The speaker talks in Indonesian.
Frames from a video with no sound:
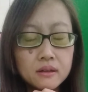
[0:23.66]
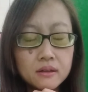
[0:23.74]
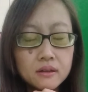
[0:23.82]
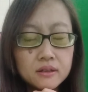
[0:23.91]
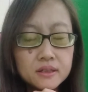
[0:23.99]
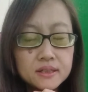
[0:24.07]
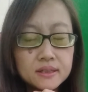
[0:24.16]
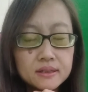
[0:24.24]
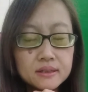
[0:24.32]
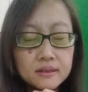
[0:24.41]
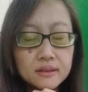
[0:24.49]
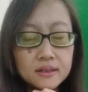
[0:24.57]
Lord
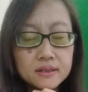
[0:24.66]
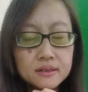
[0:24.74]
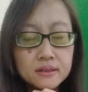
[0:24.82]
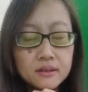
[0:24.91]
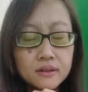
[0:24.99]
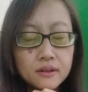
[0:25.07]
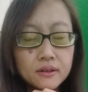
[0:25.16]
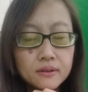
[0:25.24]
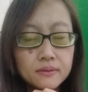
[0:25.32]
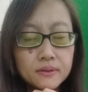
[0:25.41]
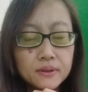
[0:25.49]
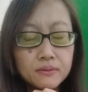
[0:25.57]
Jesus,
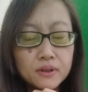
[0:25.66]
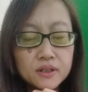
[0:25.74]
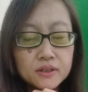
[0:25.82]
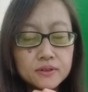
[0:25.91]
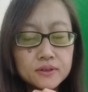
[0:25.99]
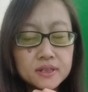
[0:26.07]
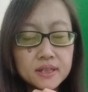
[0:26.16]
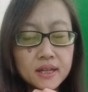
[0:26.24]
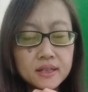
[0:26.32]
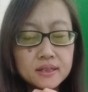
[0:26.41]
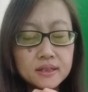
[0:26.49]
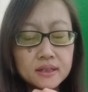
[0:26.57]
we want to
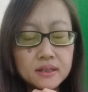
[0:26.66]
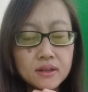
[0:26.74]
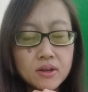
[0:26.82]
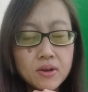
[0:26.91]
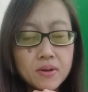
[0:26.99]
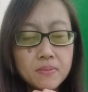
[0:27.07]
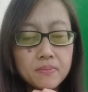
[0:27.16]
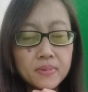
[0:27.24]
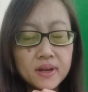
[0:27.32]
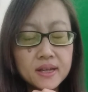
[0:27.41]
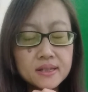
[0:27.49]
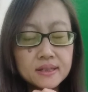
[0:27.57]
study.
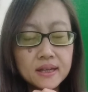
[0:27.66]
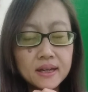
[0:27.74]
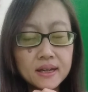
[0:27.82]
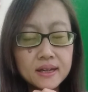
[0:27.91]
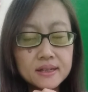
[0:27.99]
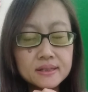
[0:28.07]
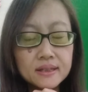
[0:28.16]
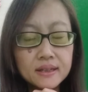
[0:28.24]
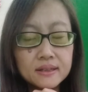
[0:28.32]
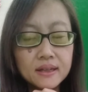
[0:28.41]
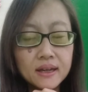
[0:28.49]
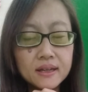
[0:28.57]
Bless us
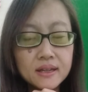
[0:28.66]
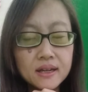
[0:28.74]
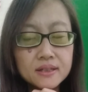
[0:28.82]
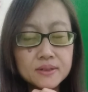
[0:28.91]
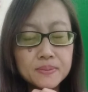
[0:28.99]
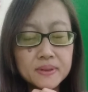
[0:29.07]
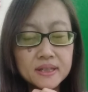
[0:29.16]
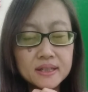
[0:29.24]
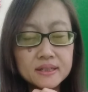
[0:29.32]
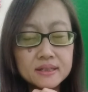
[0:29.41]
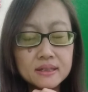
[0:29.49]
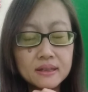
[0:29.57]
and guide us
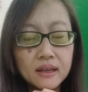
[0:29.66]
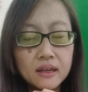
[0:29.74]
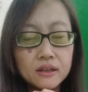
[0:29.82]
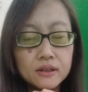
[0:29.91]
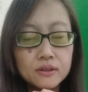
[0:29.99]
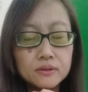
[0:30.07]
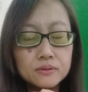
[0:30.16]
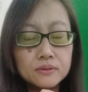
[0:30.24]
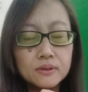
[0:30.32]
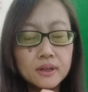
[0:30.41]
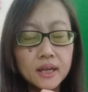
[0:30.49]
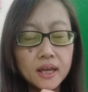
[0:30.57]
please. Thank
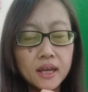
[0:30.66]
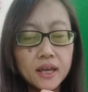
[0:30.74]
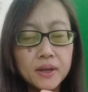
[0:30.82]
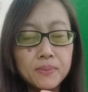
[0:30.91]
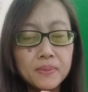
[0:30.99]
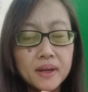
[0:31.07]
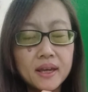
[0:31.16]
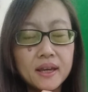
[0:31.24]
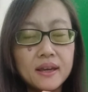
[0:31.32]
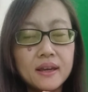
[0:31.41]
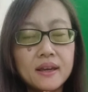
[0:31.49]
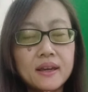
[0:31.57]
you.
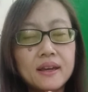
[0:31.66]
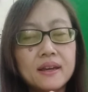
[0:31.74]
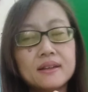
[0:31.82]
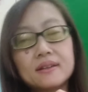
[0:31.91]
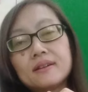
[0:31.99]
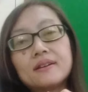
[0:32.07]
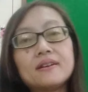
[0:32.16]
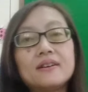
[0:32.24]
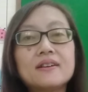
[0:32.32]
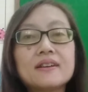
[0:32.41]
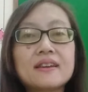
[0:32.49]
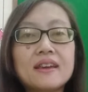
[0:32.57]
Amen.
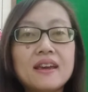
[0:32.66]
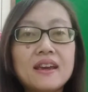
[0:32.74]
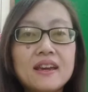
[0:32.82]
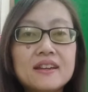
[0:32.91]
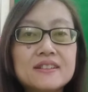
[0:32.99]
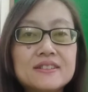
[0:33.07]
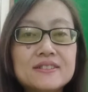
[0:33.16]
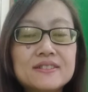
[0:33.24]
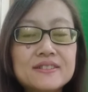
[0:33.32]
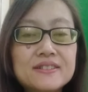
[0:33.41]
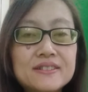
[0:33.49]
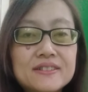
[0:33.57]
Oke, okay,
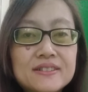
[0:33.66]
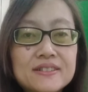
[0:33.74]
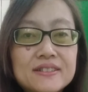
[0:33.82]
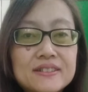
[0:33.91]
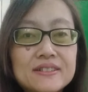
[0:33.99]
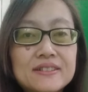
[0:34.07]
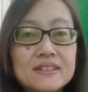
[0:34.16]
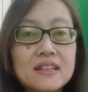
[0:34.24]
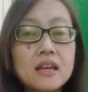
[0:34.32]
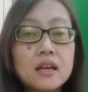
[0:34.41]
good.